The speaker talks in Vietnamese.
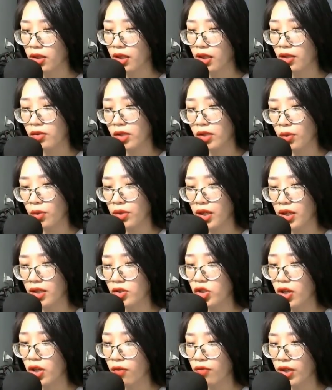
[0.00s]
tiểu nhân
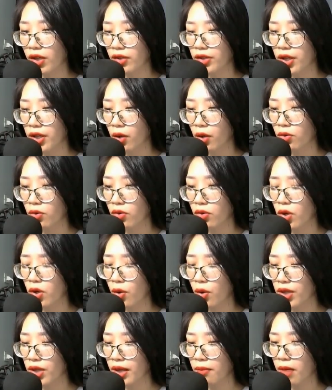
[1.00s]
trong Biên Châu
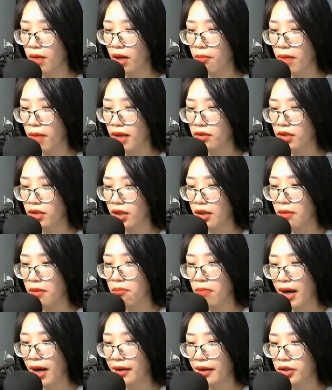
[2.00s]
đột nhiên mở mắt,
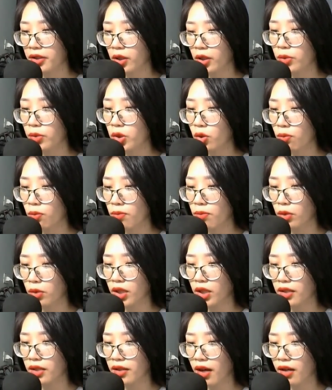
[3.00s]
mặt không chút biểu
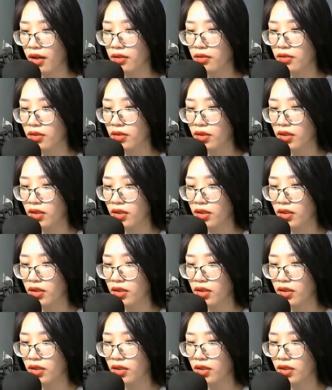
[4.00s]
tình nói.